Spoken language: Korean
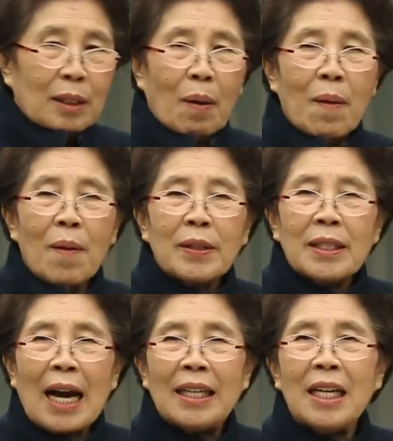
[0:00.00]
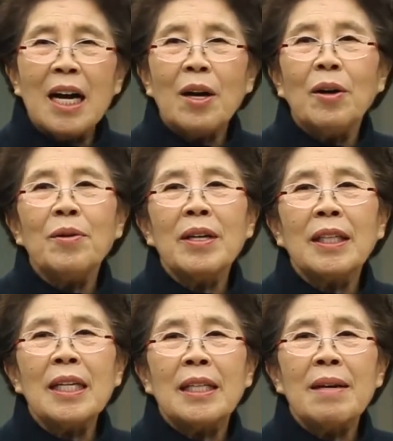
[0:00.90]
또 자기가
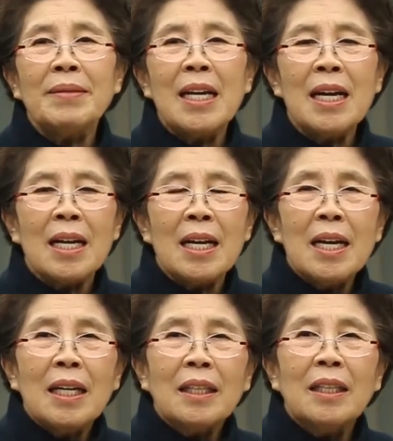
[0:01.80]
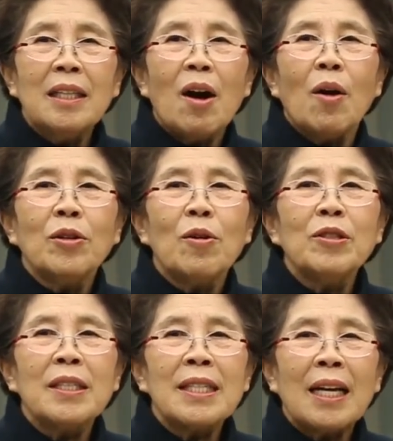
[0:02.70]
어려웠기 때문에 그
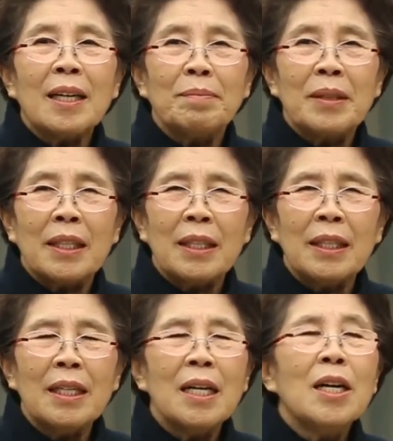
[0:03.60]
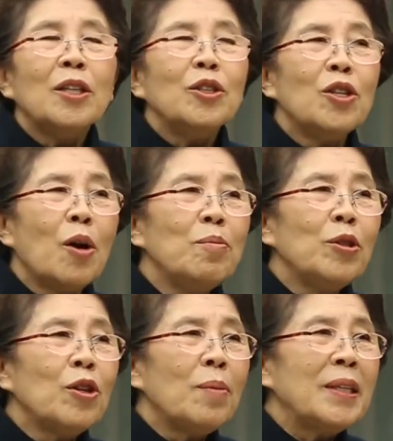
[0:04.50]
어려운 사람들을
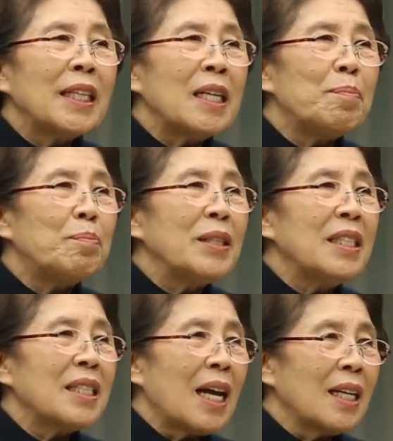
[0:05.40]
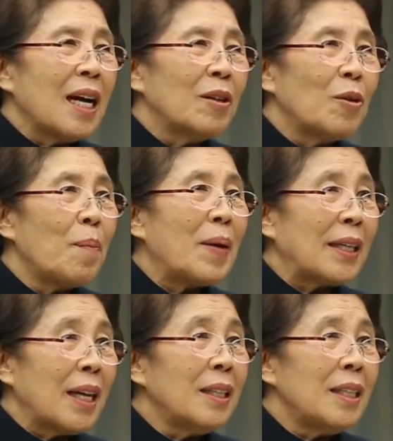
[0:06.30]
너무너무 깊은 사랑으로
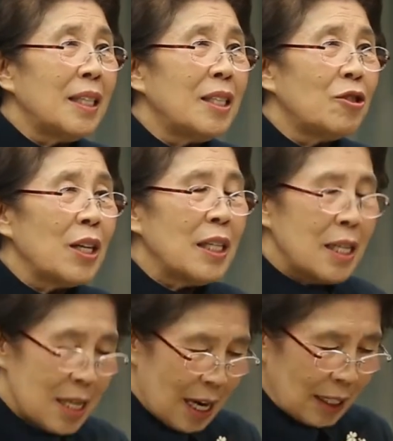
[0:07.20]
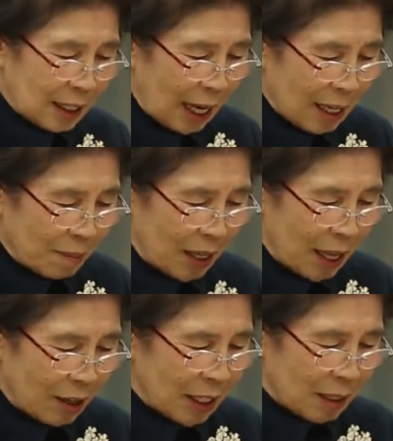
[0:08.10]
받아들일 수 있는 사람이
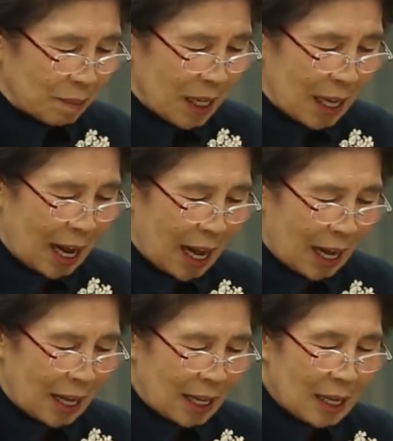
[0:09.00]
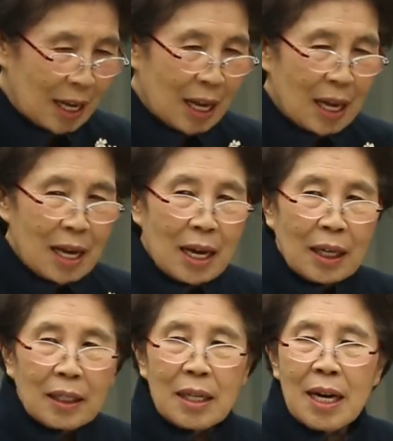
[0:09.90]
되었습니다.
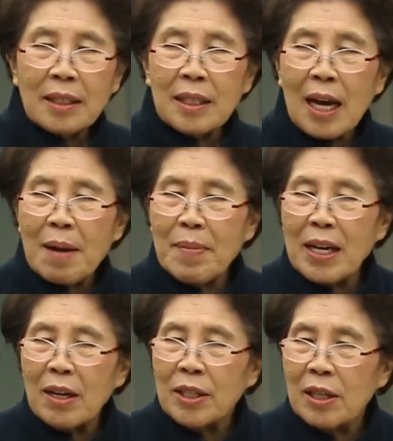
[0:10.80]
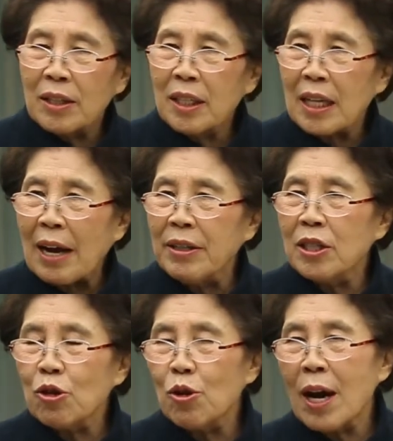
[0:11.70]
이러한 삶의 여정은
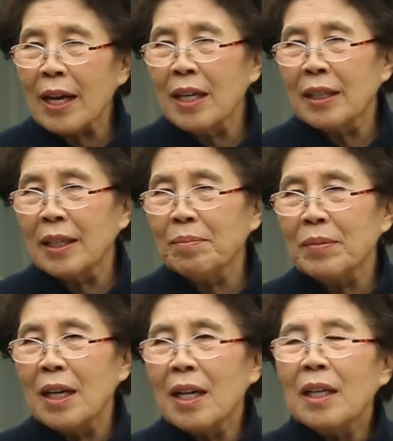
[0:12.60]
다이수를 하여금